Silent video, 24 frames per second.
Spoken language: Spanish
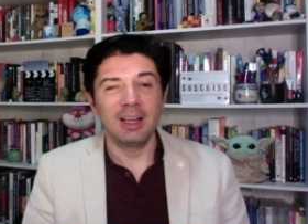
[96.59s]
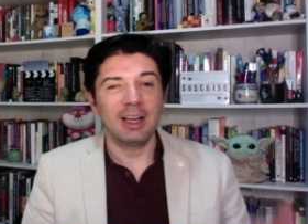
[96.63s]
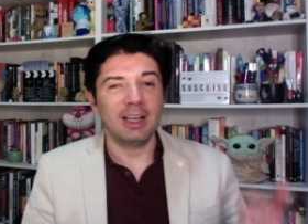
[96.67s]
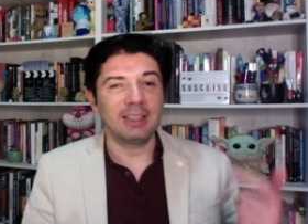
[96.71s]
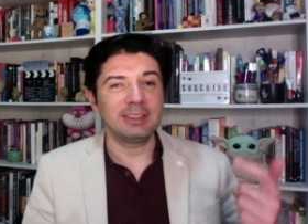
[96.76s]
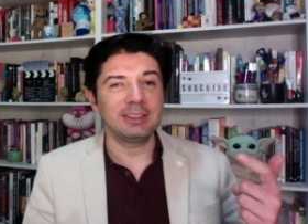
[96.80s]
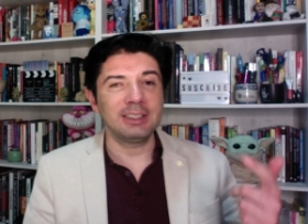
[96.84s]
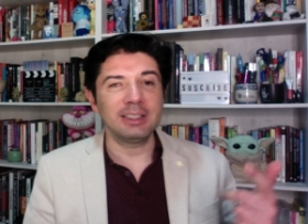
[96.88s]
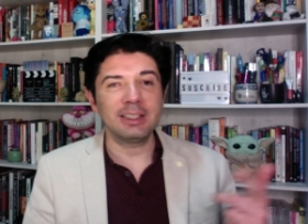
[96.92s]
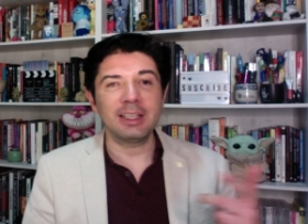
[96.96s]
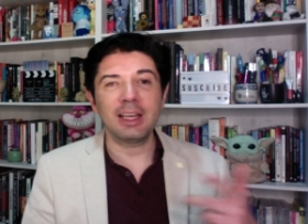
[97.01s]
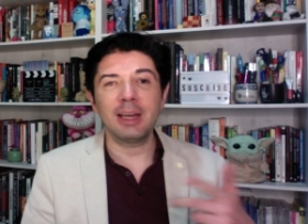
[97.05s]

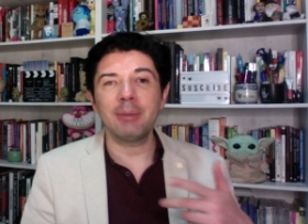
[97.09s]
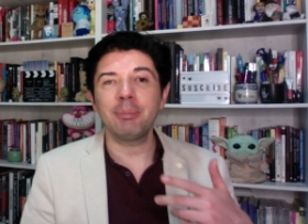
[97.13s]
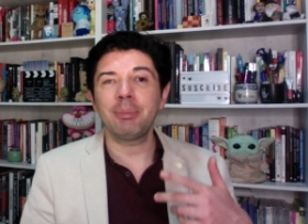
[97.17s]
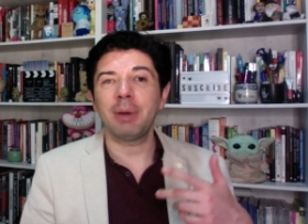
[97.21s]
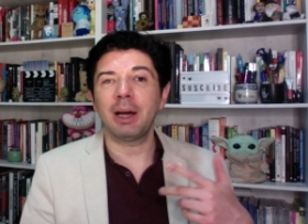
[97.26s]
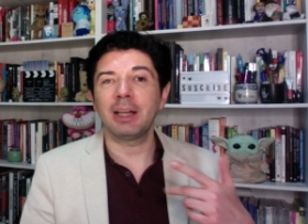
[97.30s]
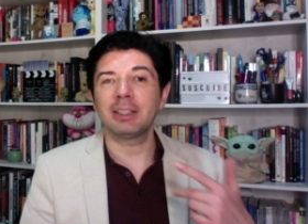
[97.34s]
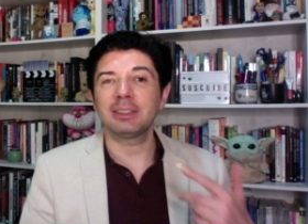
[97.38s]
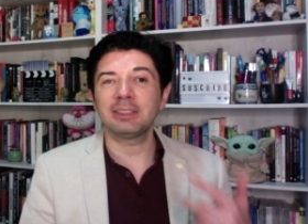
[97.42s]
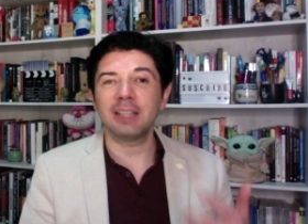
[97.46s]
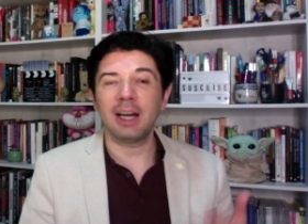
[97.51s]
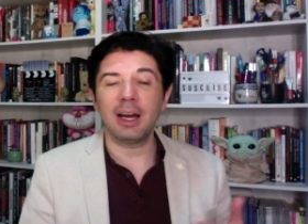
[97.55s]
Así que
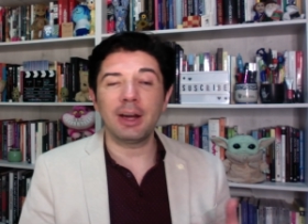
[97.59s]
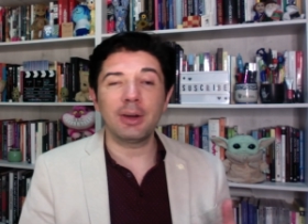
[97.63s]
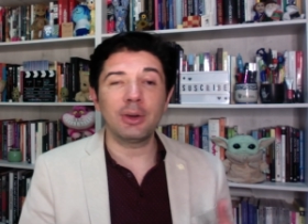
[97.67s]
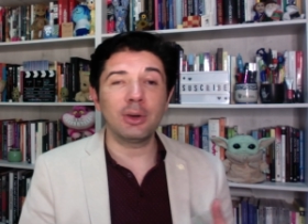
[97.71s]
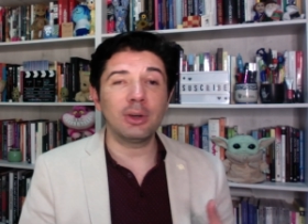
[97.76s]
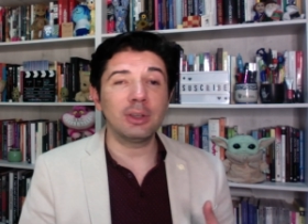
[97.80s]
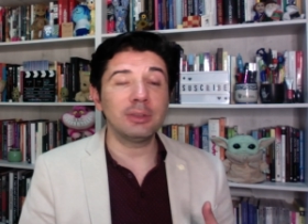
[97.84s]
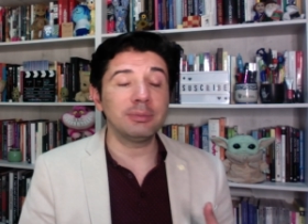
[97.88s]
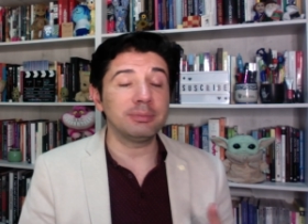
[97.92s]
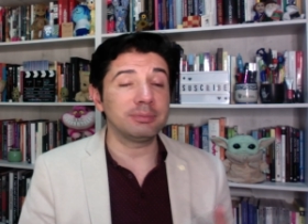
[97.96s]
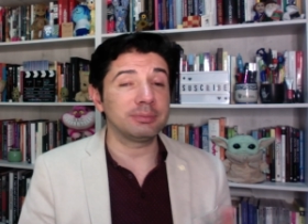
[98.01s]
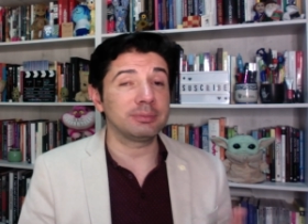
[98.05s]

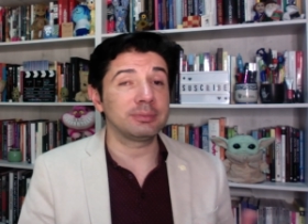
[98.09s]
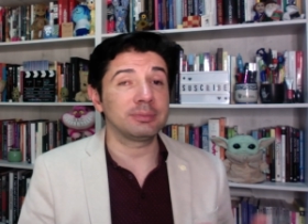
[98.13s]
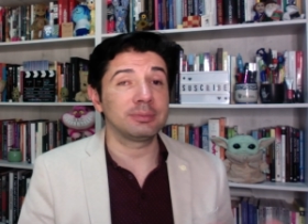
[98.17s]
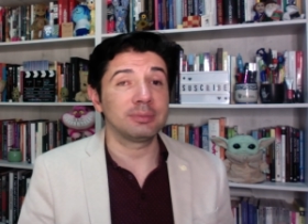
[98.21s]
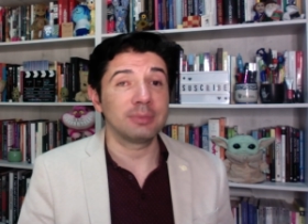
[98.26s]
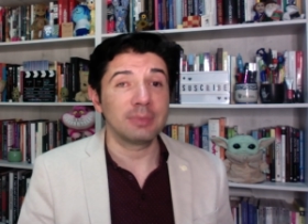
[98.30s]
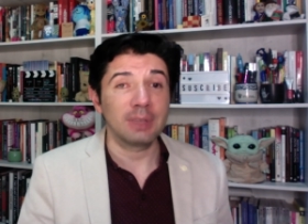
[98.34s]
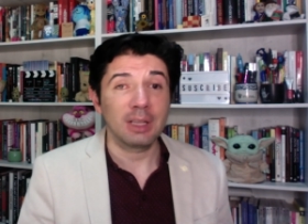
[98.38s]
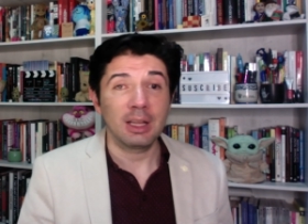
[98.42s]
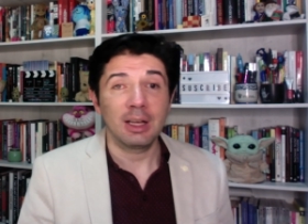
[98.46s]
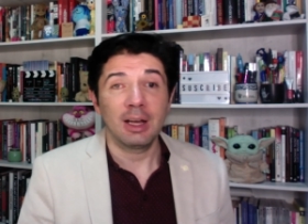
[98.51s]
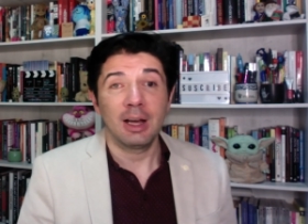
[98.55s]
pasaron
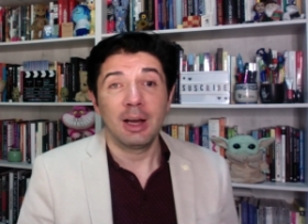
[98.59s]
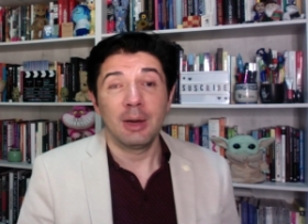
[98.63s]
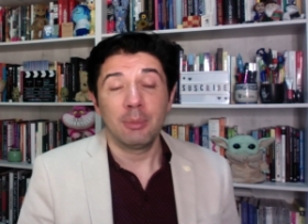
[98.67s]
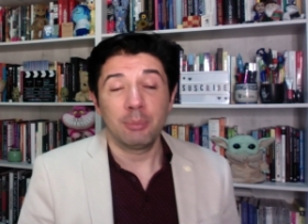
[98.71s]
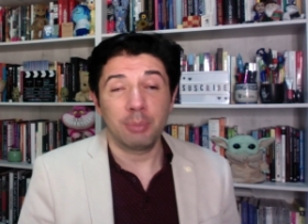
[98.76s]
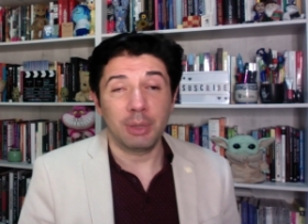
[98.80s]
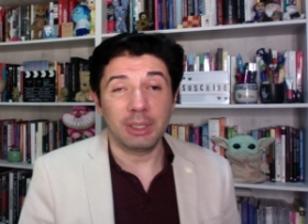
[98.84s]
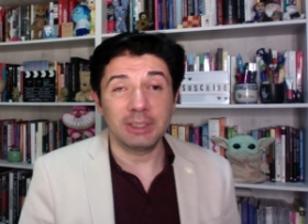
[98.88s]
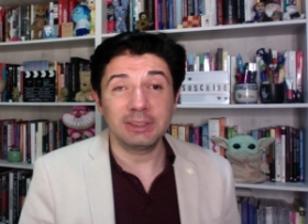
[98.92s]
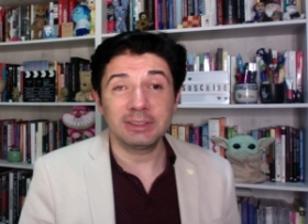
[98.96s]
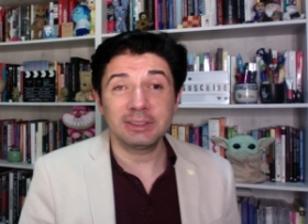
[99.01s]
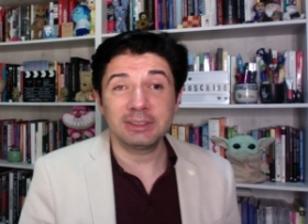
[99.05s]

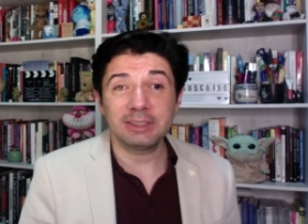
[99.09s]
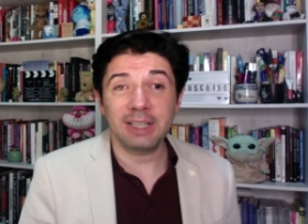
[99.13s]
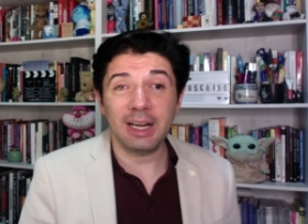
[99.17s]
pues